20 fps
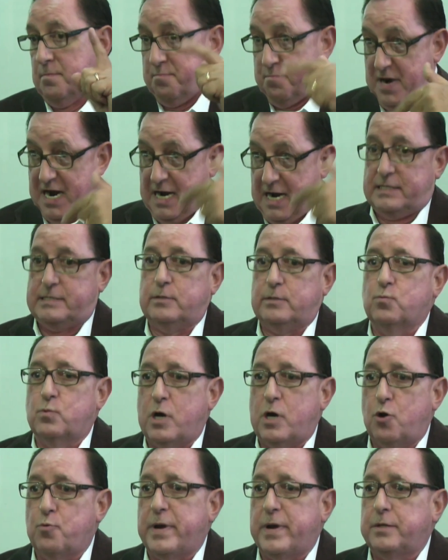más
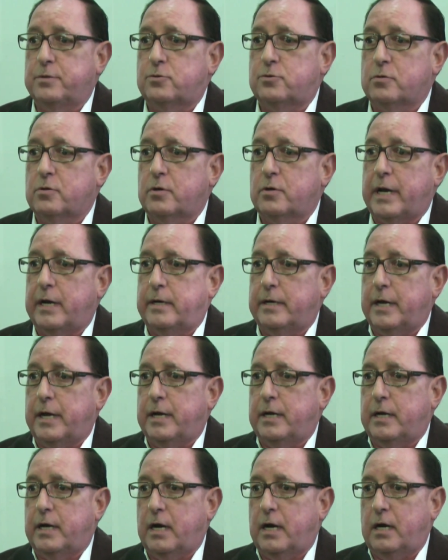un aumento en,
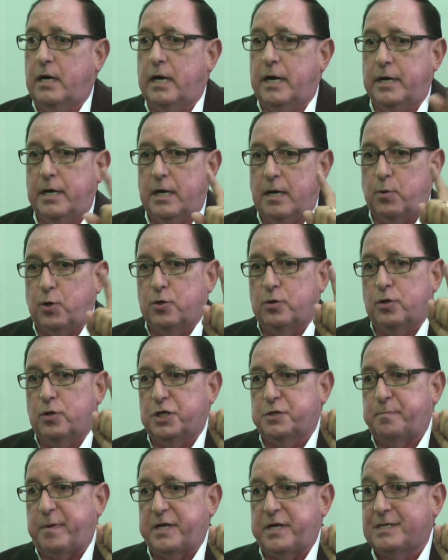el, bono
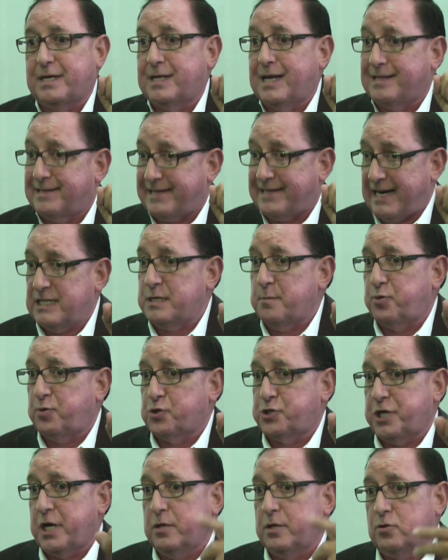de despensa del
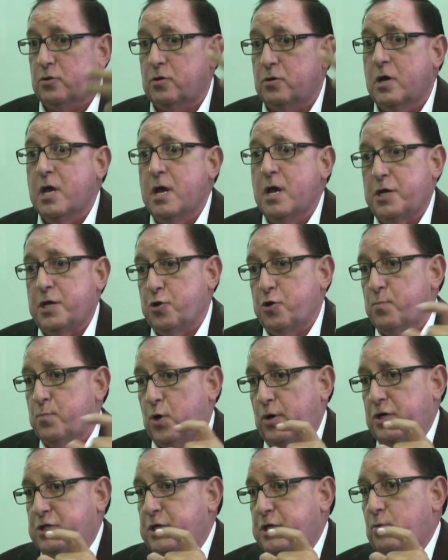13% y un
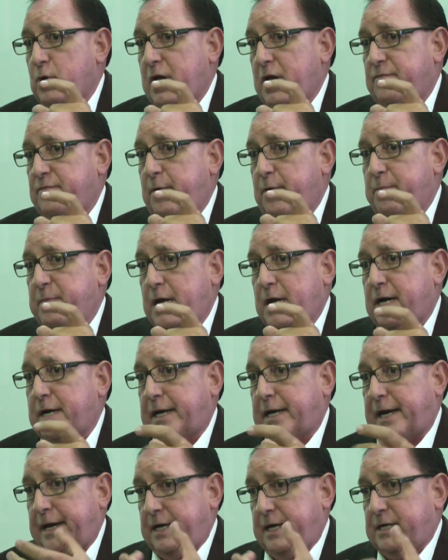bono de seguridad
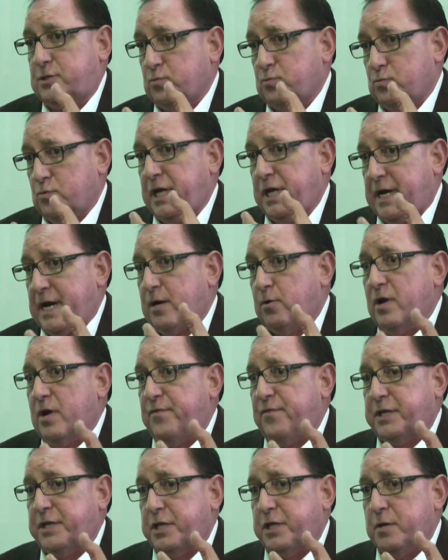familiar que es un dinero en
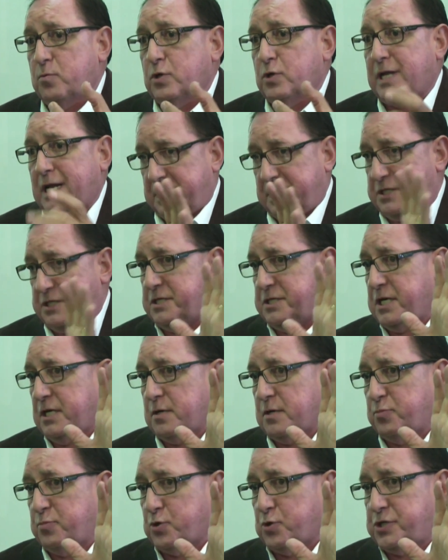efectivo del
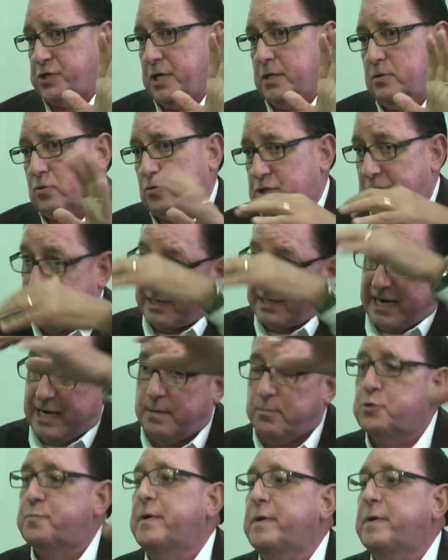17%. O sea, tenemos